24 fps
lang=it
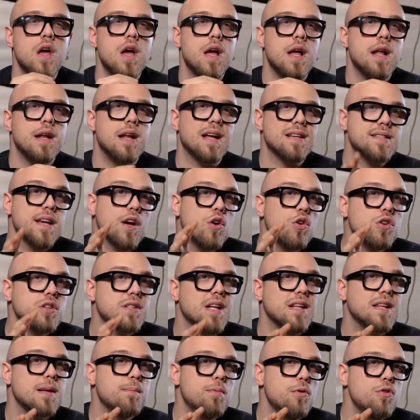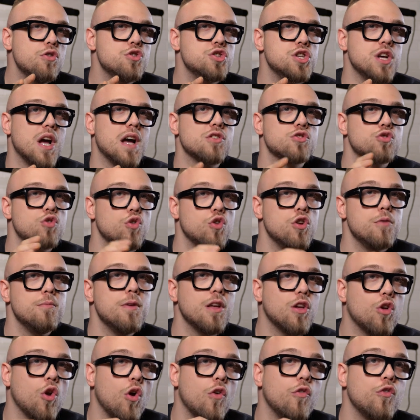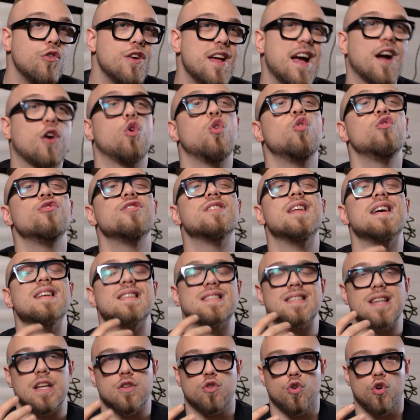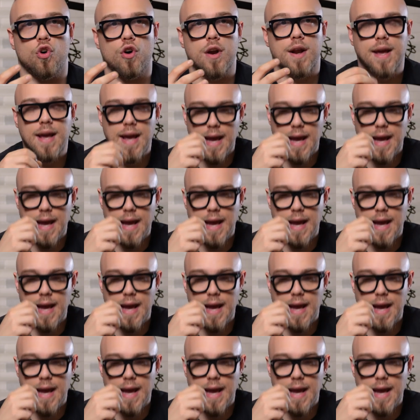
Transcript: La seconda tipologia sono i microfoni a condensatore,